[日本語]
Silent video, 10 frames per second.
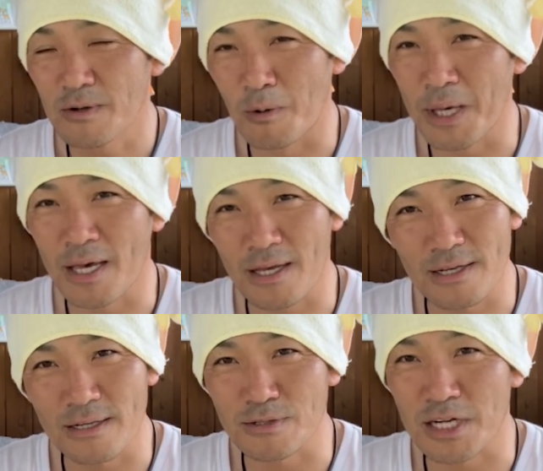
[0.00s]
米、
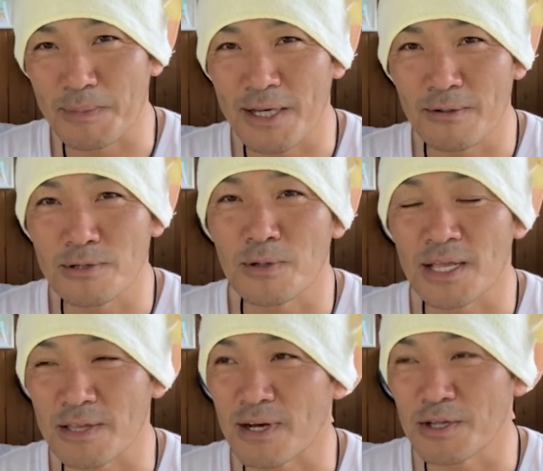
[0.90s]
クジラ米送ろう
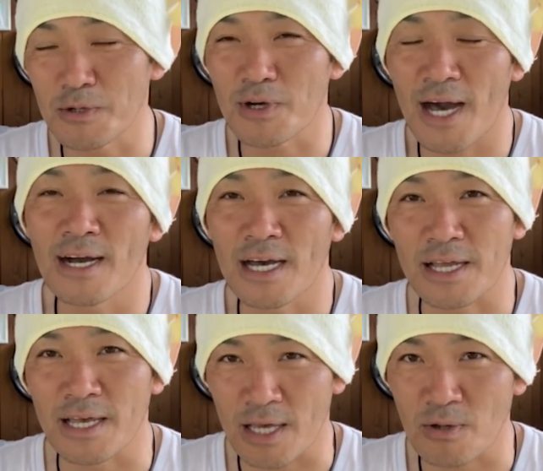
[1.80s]
かなとか、いろいろ考え
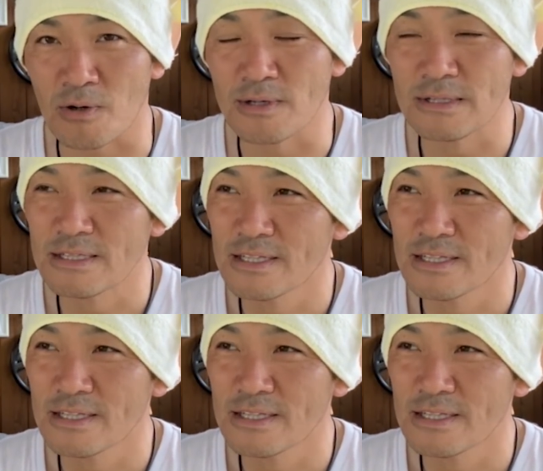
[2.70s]
たんやけど、